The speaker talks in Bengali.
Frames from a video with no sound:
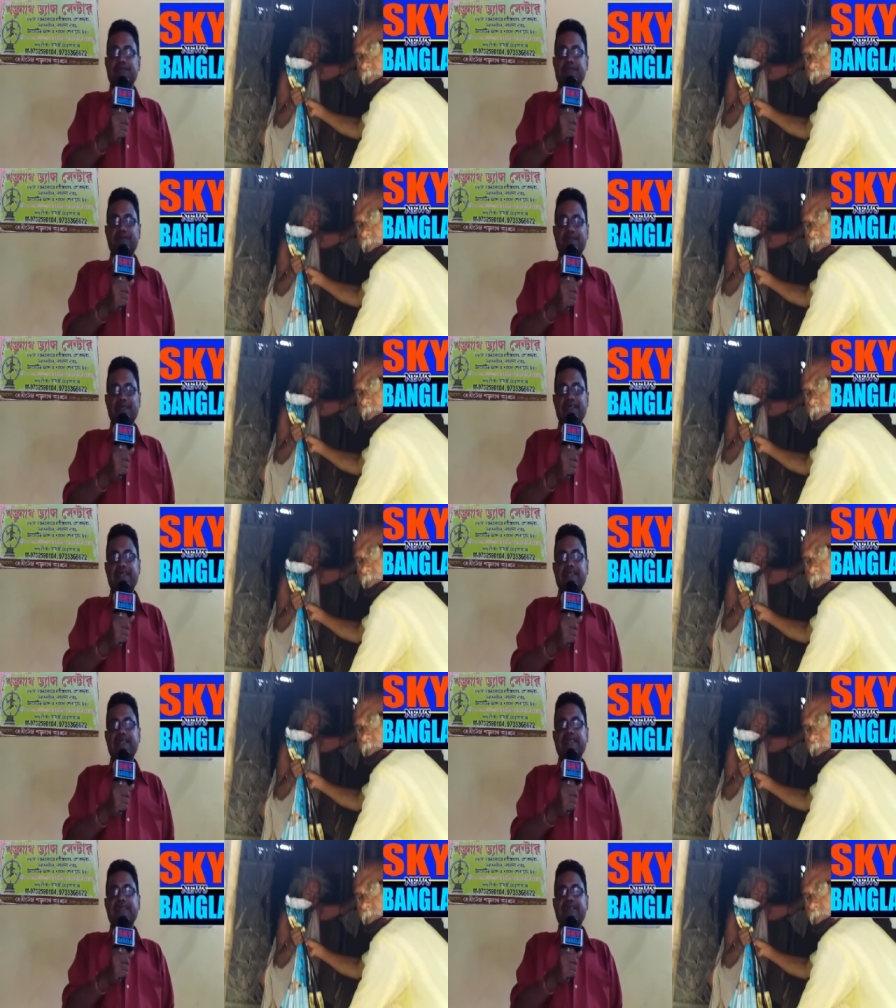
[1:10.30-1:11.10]

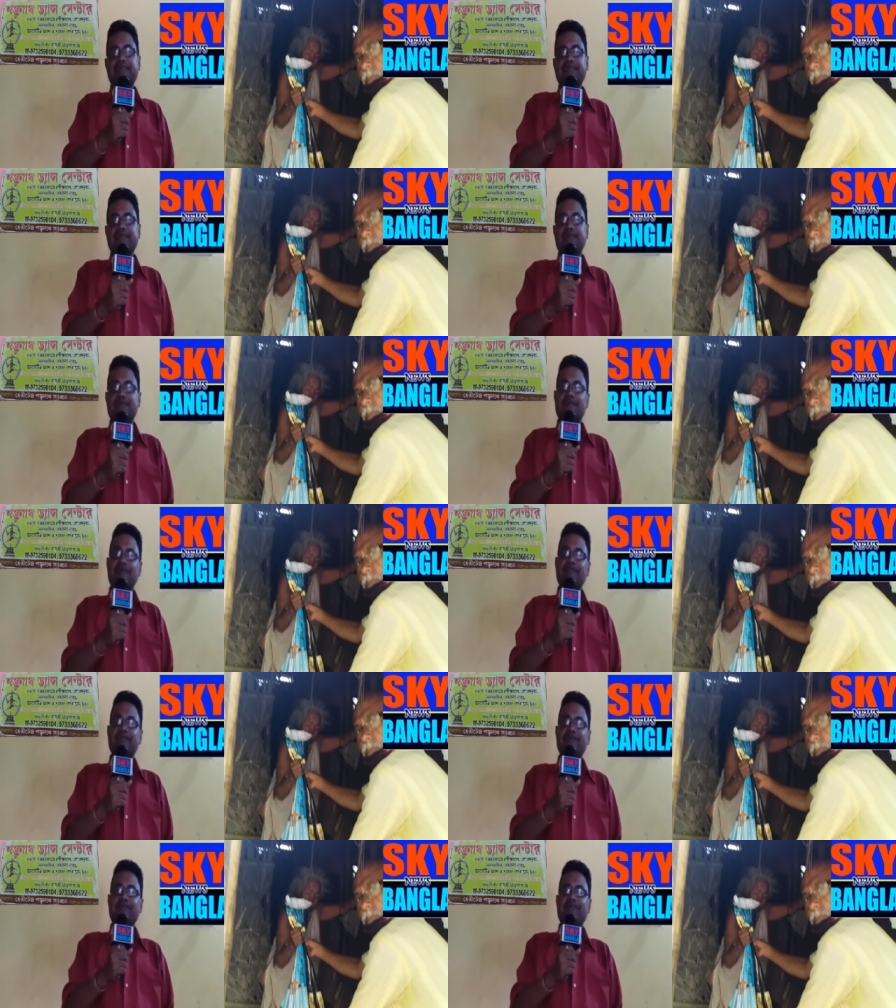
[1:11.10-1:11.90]
সকালের
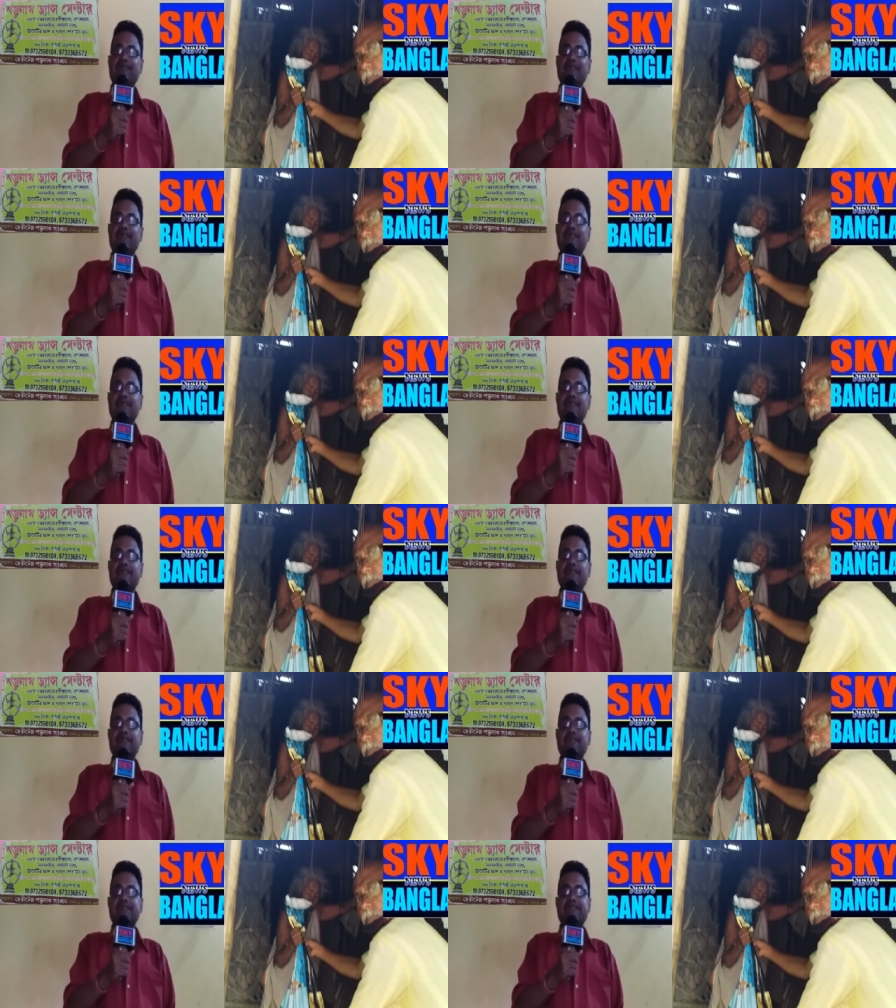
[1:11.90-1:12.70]
খবর
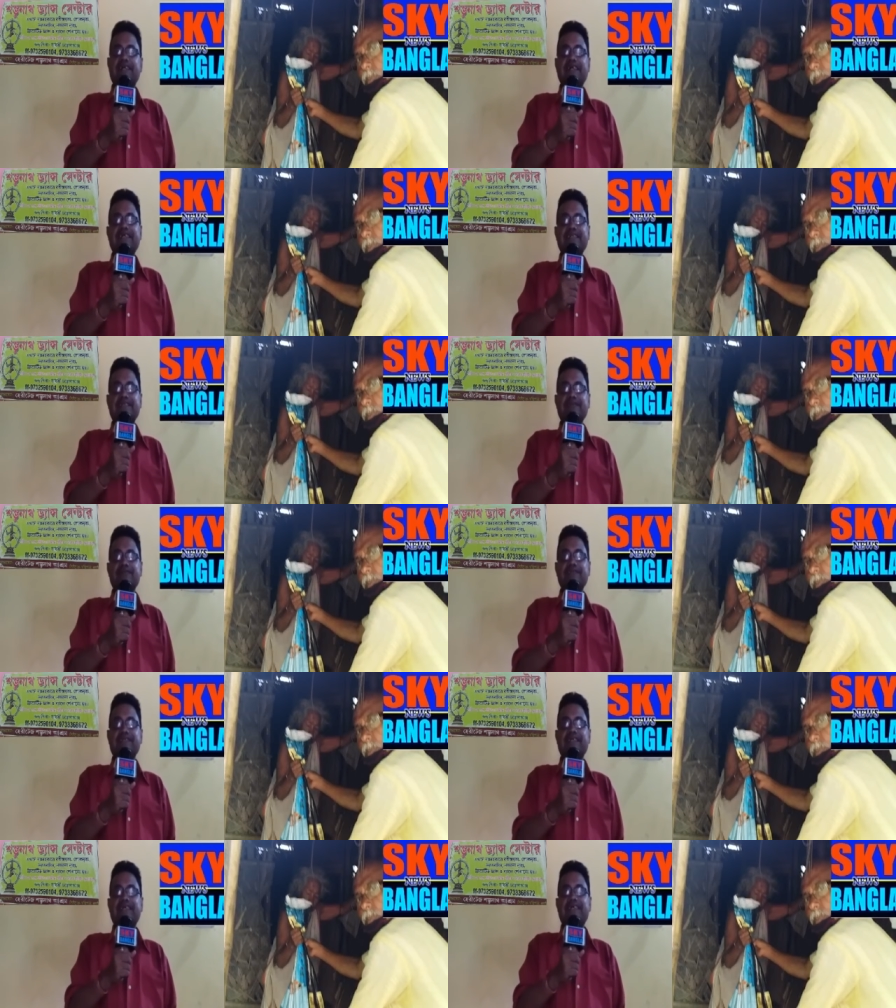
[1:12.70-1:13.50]
স্কাই
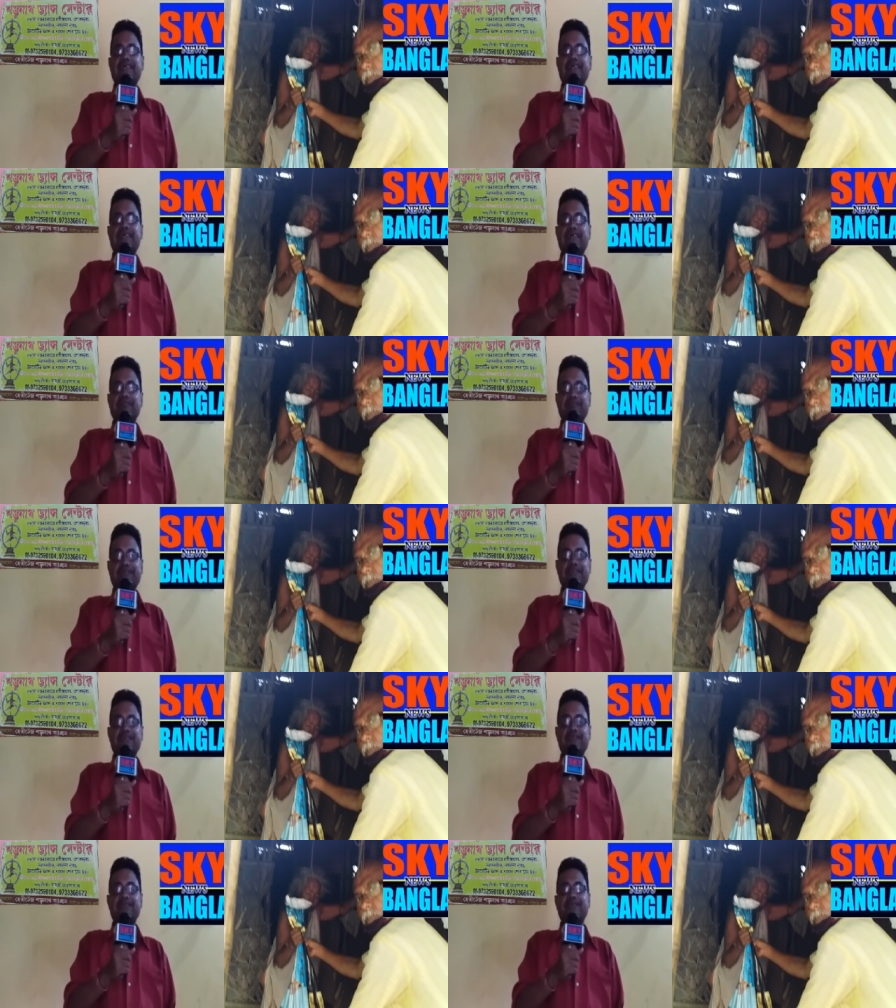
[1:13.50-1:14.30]
নিউজে
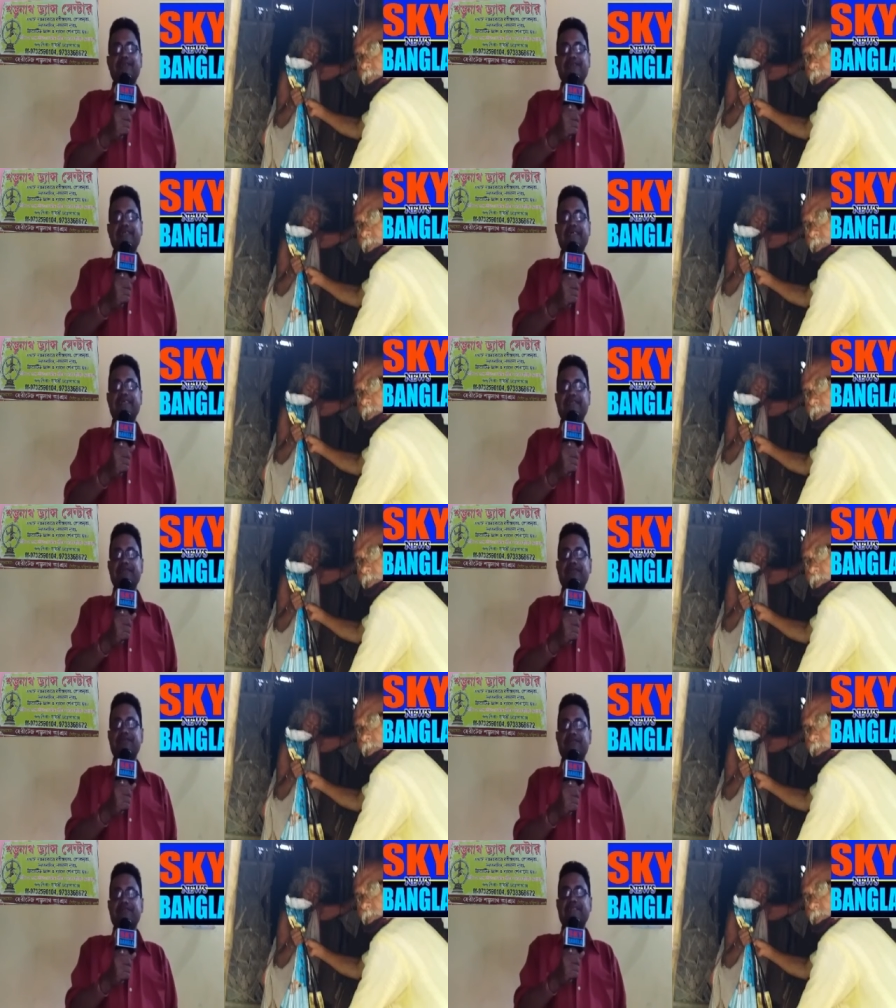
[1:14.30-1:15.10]
আপাতত
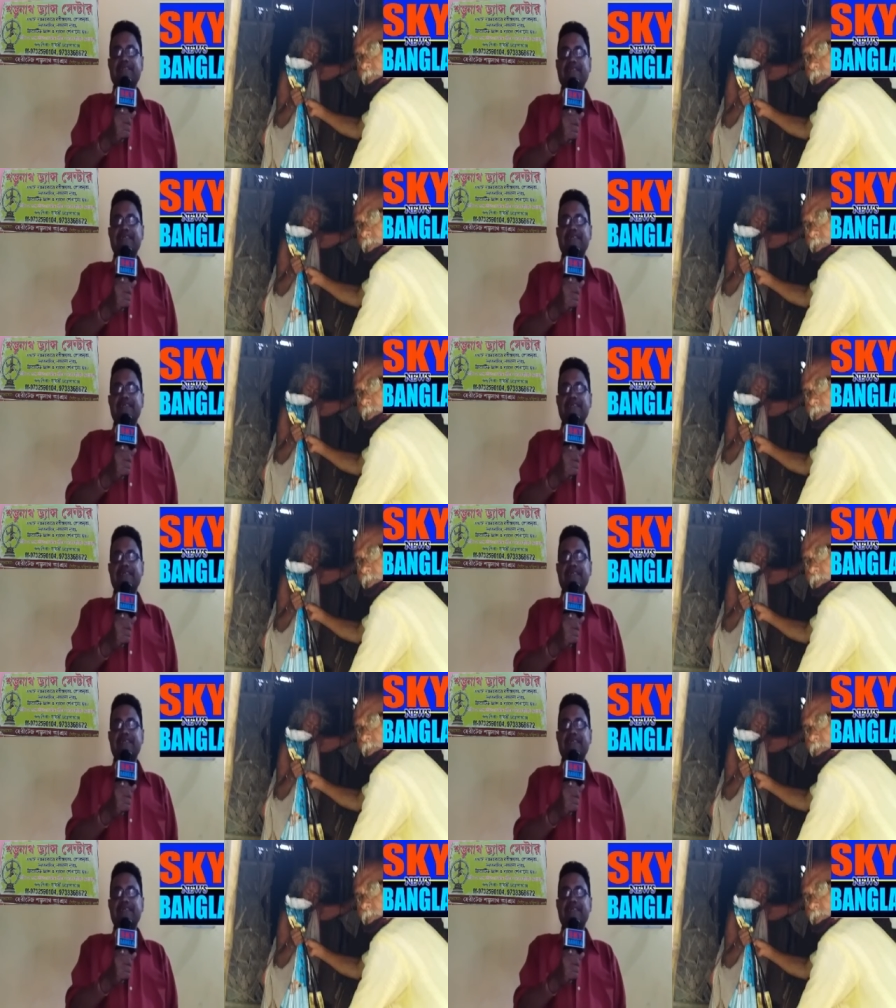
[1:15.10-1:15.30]
এইটুকুই